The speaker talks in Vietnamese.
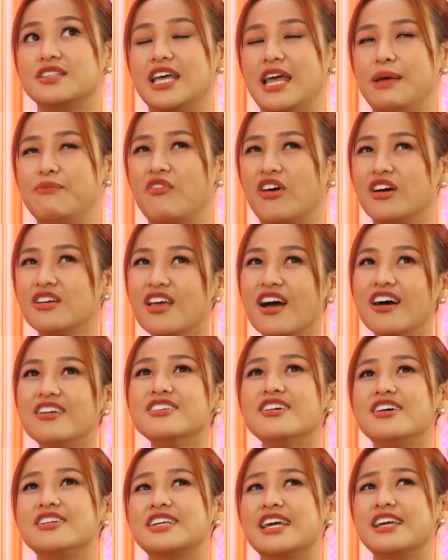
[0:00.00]
Thì em vẫn nhớ
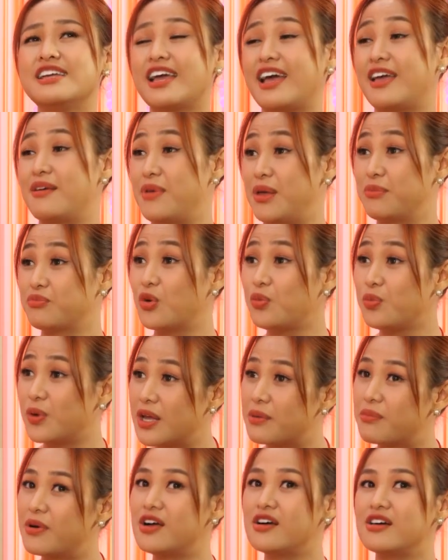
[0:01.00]
như in cái ngày mà em tốt
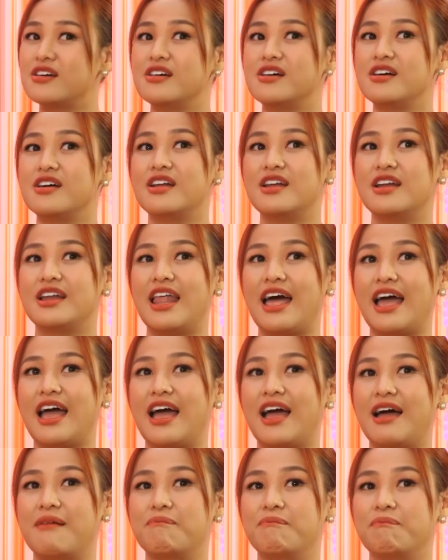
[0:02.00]
nghiệp
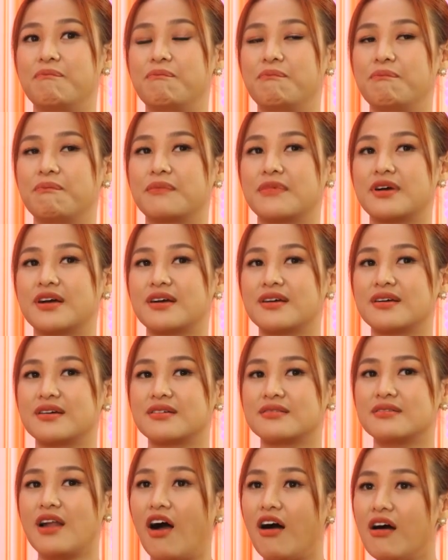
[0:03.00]
là
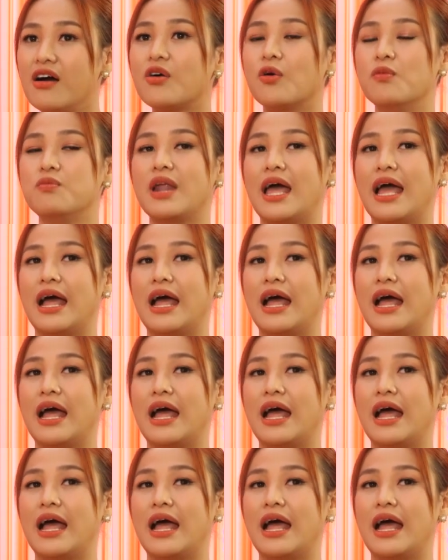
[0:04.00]
đó cũng